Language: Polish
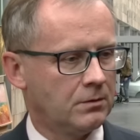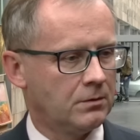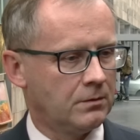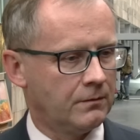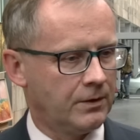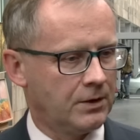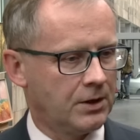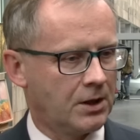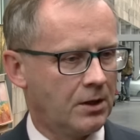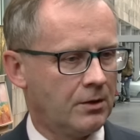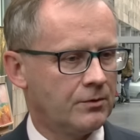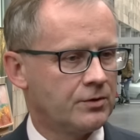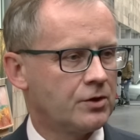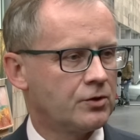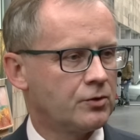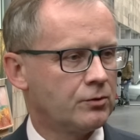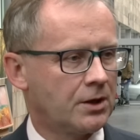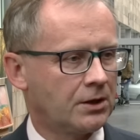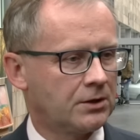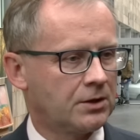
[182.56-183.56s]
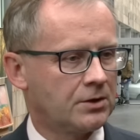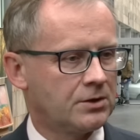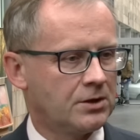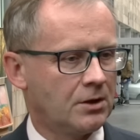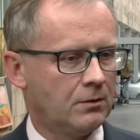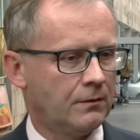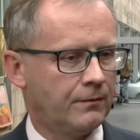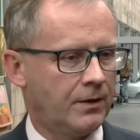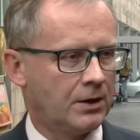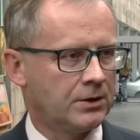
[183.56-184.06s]
wynikający z utraty
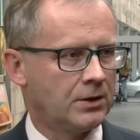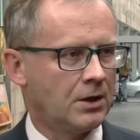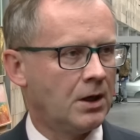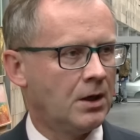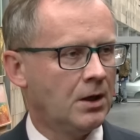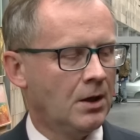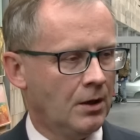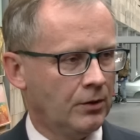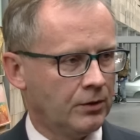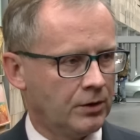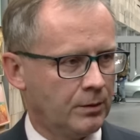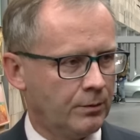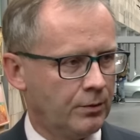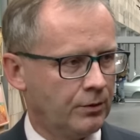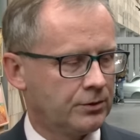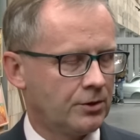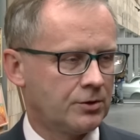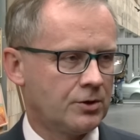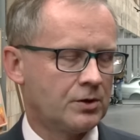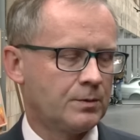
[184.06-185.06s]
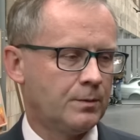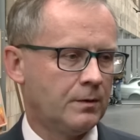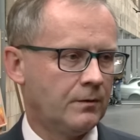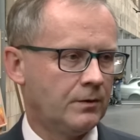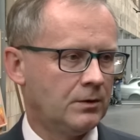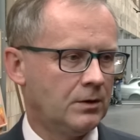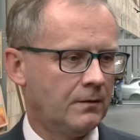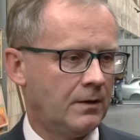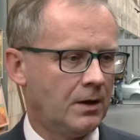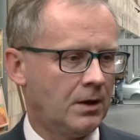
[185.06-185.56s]
zaufania, to było to, co
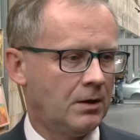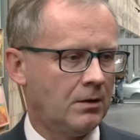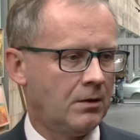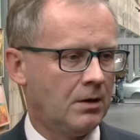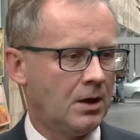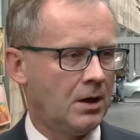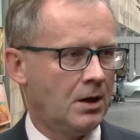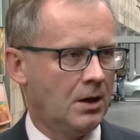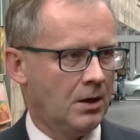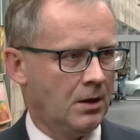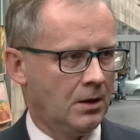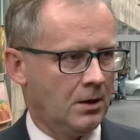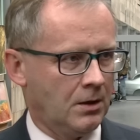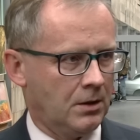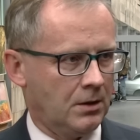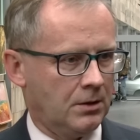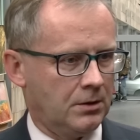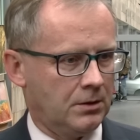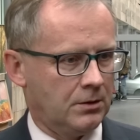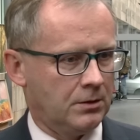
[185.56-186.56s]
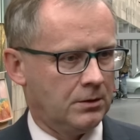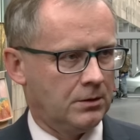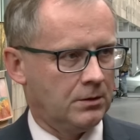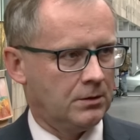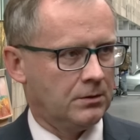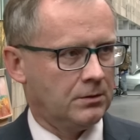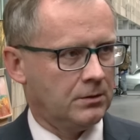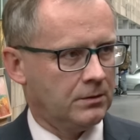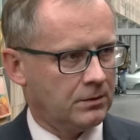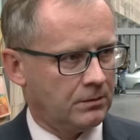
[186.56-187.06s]
spowodowało, e,
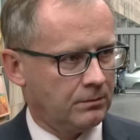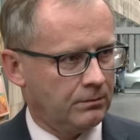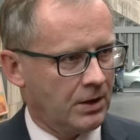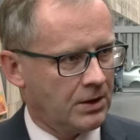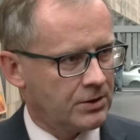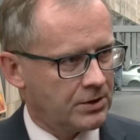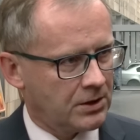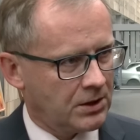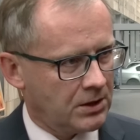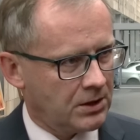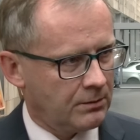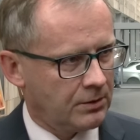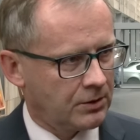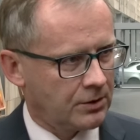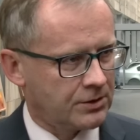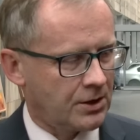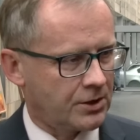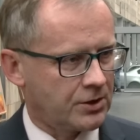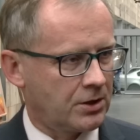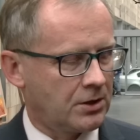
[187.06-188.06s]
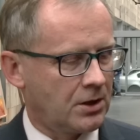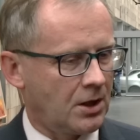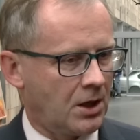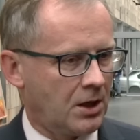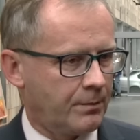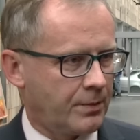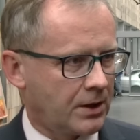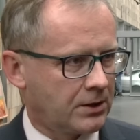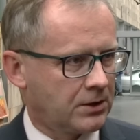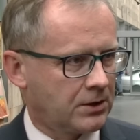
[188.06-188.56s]
między innymi to zdarzenie,
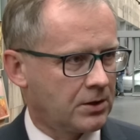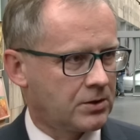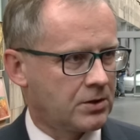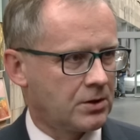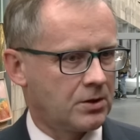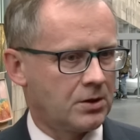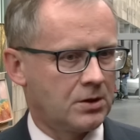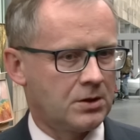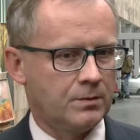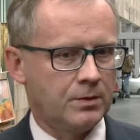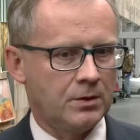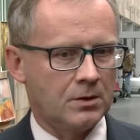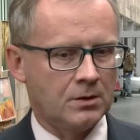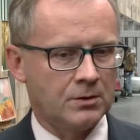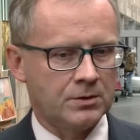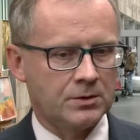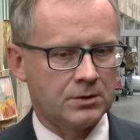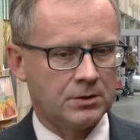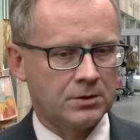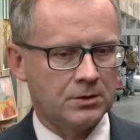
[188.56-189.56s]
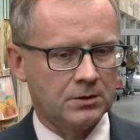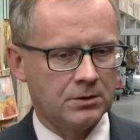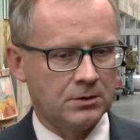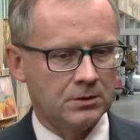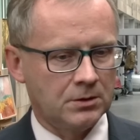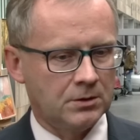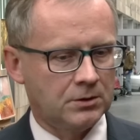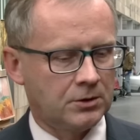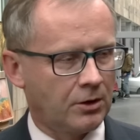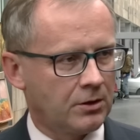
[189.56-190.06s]
ale praktycznie rzecz biorąc, e,
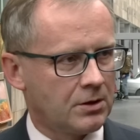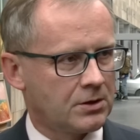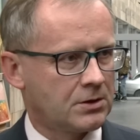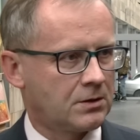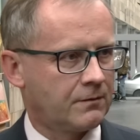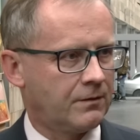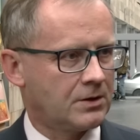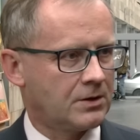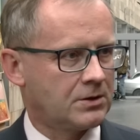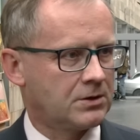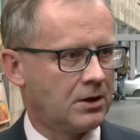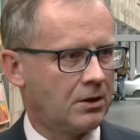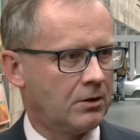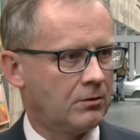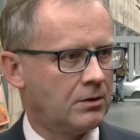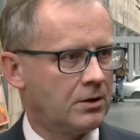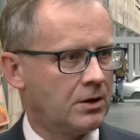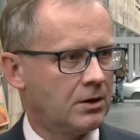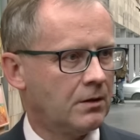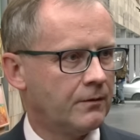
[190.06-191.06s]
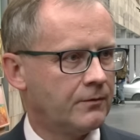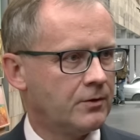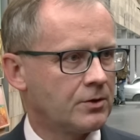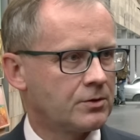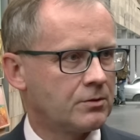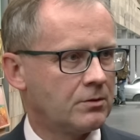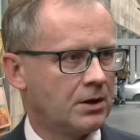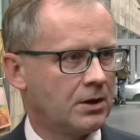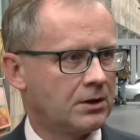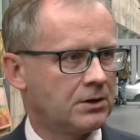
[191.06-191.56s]
to jest kwestia ogólnego
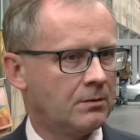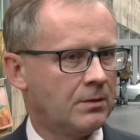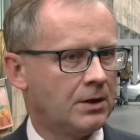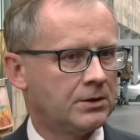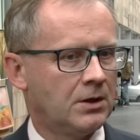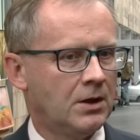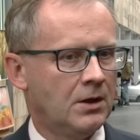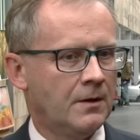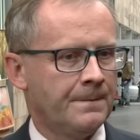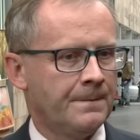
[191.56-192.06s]
wniosku na temat